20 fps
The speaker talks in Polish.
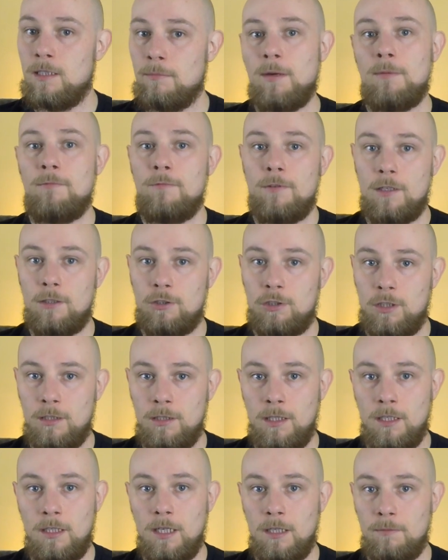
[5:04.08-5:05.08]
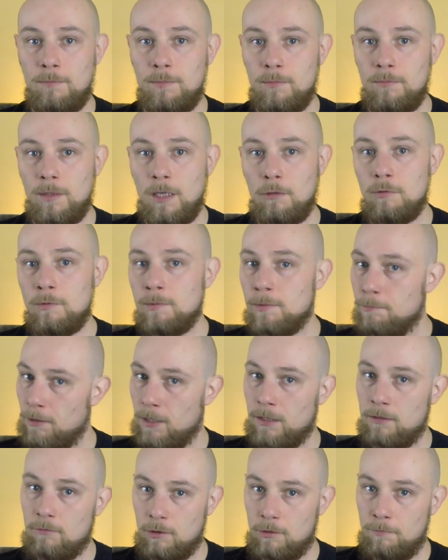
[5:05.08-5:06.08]
mam wrażenia, jakby miały mi
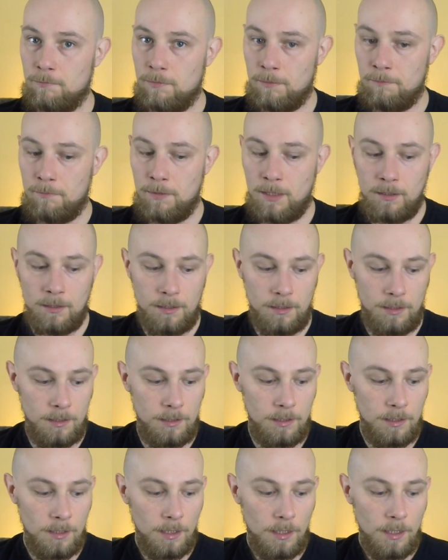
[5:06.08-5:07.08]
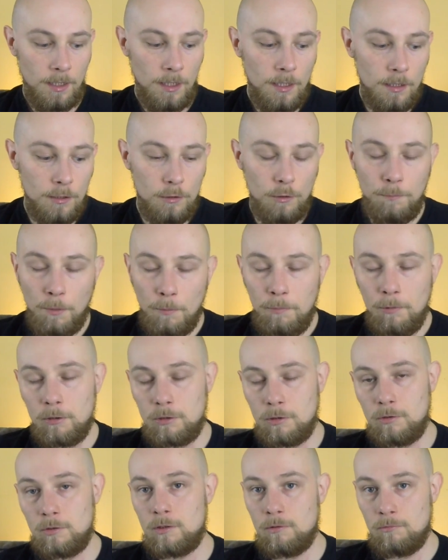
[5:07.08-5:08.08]
pęknąć bębenki. No po
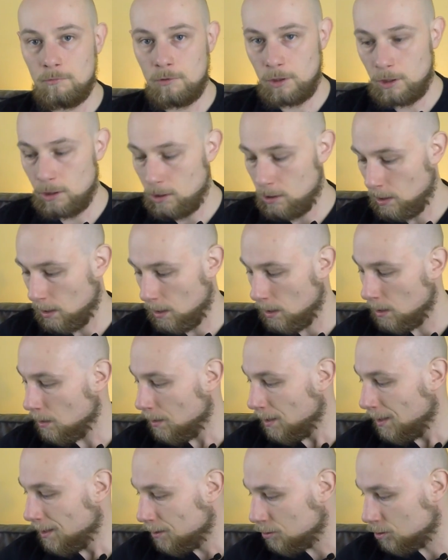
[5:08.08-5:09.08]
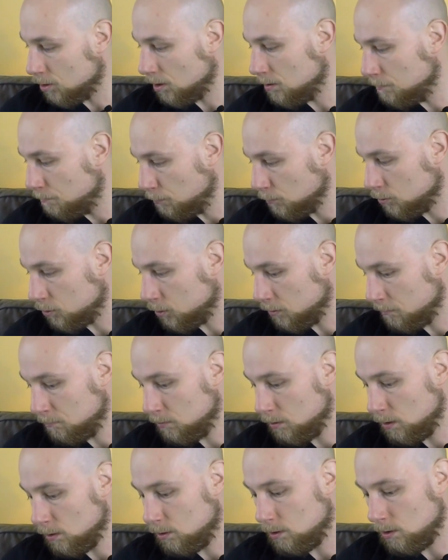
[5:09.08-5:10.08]
prostu są ciche. Jeżeli
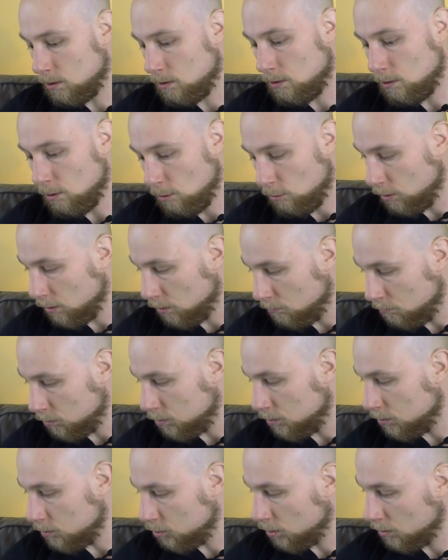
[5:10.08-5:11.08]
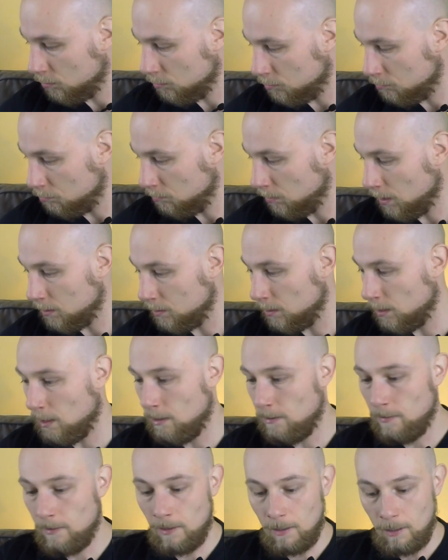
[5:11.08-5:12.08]
potrzebujecie trochę głośniejszego
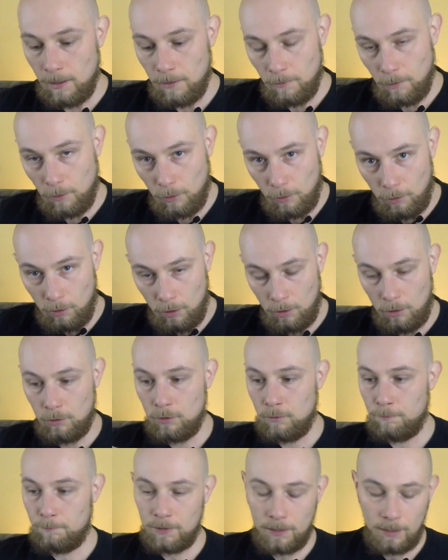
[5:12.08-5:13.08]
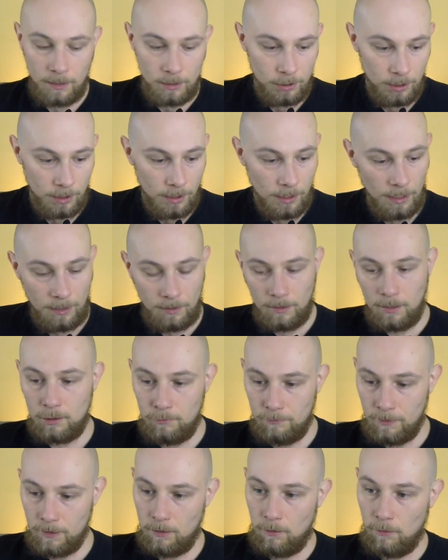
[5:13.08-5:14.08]
słuchania, odpinacie kartę
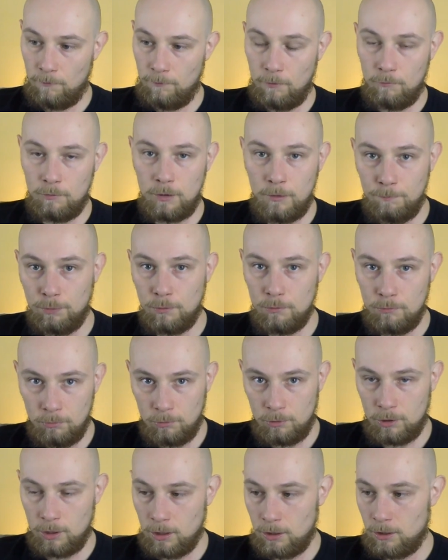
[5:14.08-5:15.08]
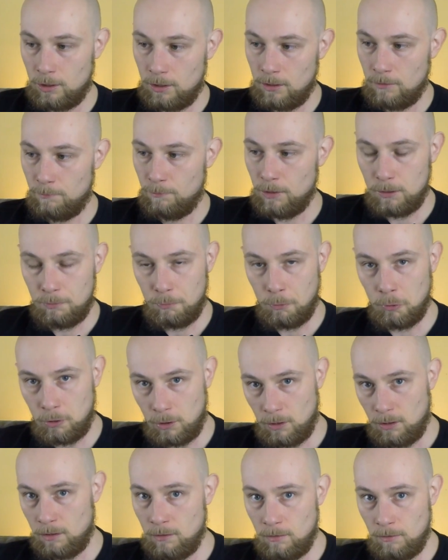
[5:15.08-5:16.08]
dźwiękową i podłączacie je
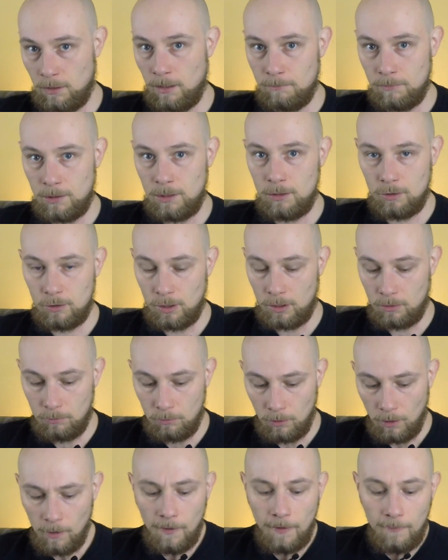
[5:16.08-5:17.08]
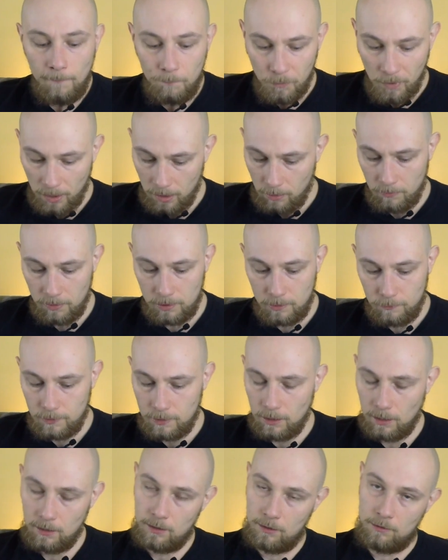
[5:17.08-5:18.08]
bezpośrednio na mini jacku. Natomiast
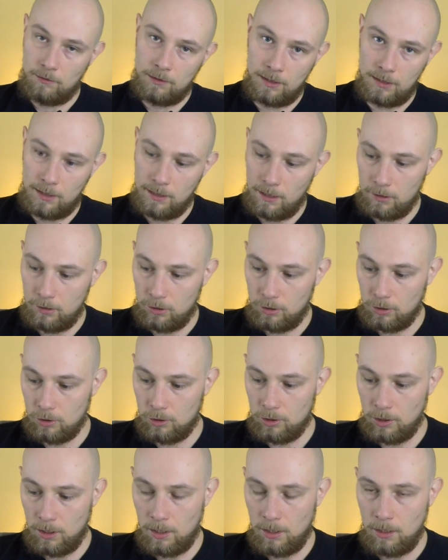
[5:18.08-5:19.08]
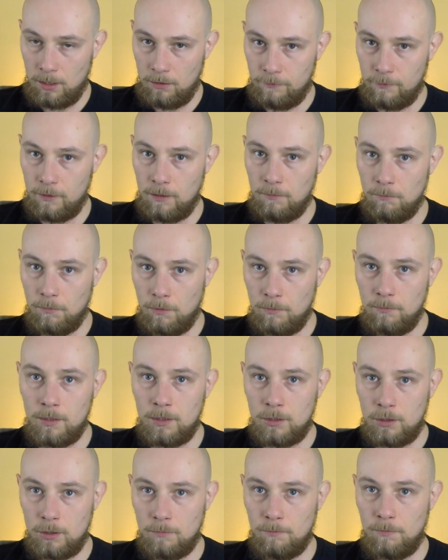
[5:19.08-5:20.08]
wcale to nie znaczy, że w tym
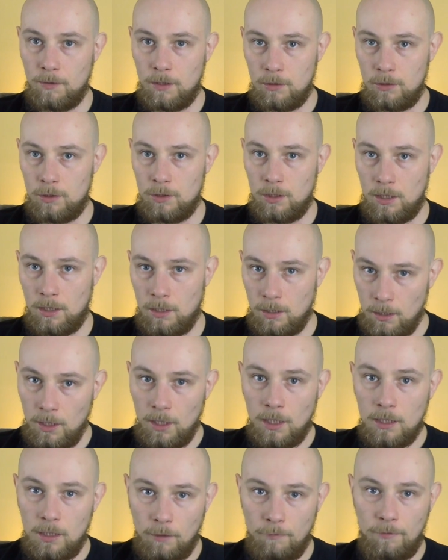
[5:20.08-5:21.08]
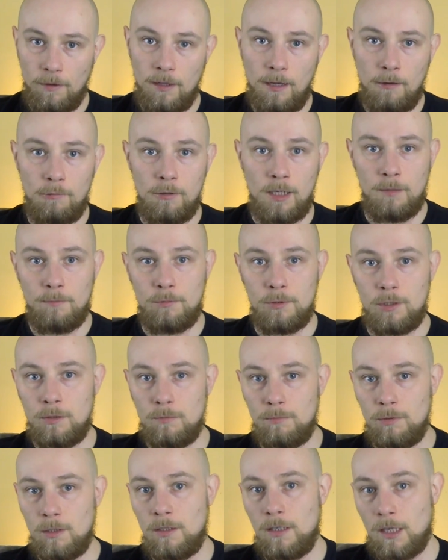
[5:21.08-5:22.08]
momencie będzie nawalało, jakbyście
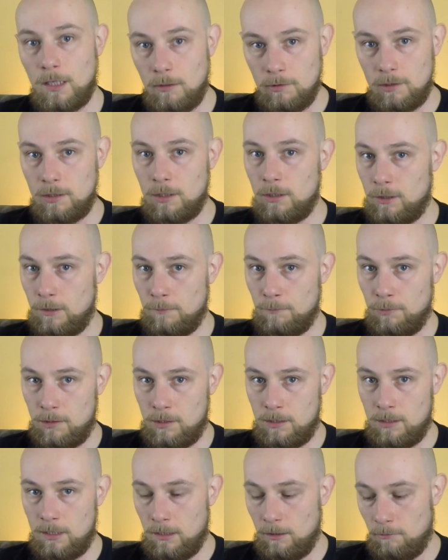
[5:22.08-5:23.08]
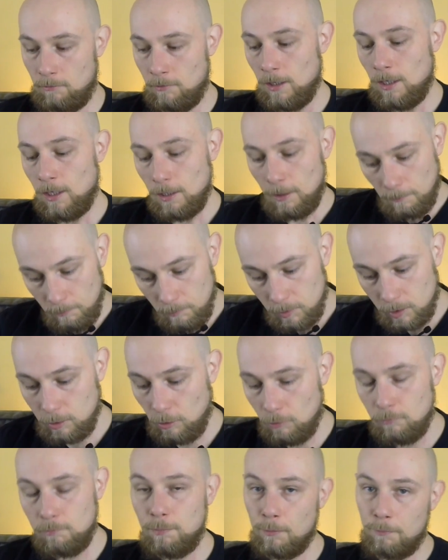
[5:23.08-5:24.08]
byli na koncercie pod sceną.
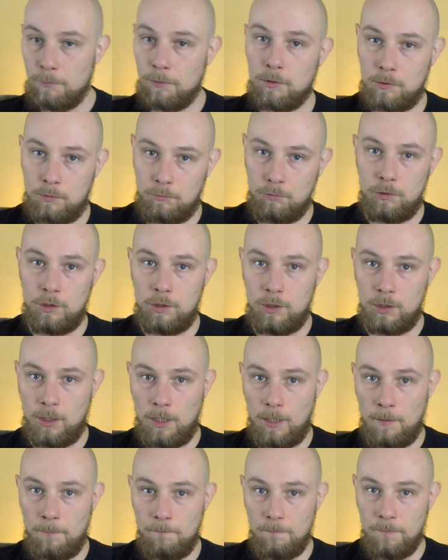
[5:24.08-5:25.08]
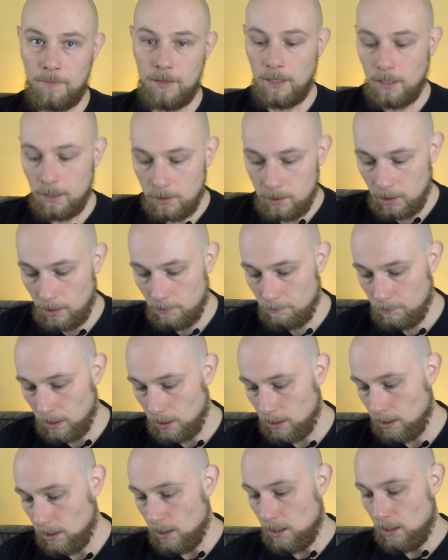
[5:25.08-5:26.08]
Są po prostu ciche.
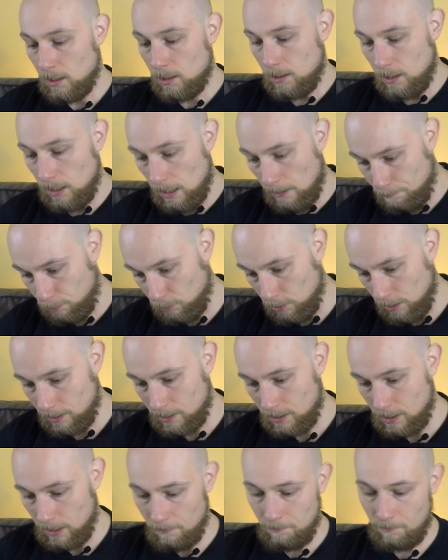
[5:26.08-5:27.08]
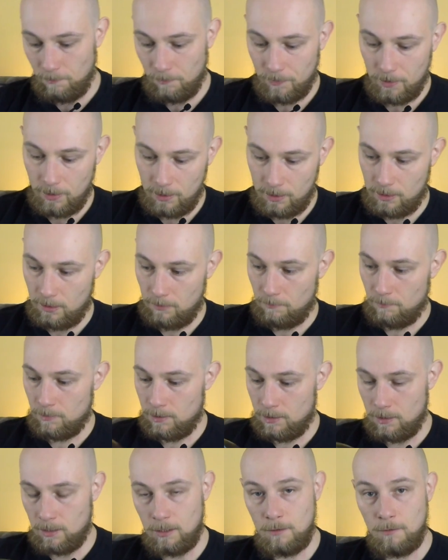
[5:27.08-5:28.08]
Niemniej ja polecam, jestem
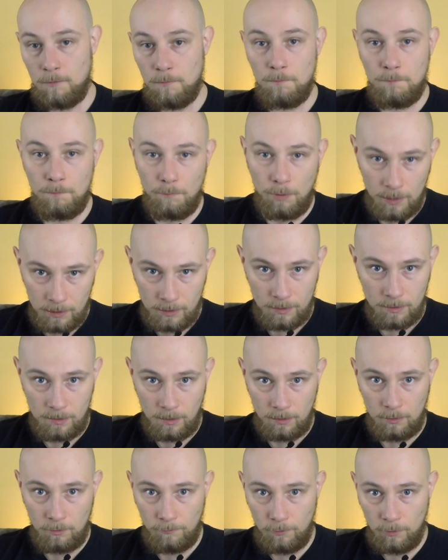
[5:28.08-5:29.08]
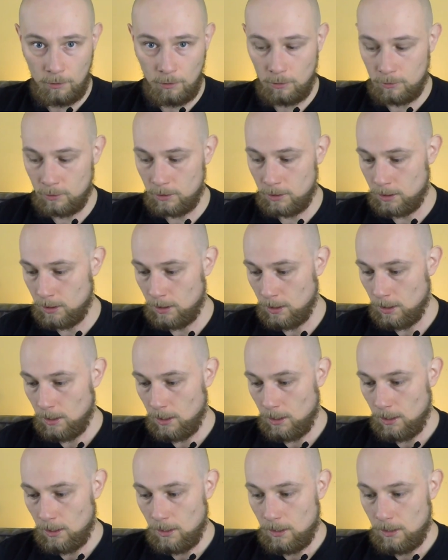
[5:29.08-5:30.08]
z nich bardzo zadowolony
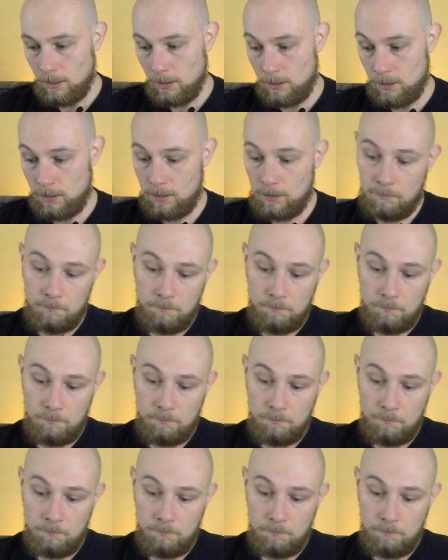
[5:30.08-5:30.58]
e,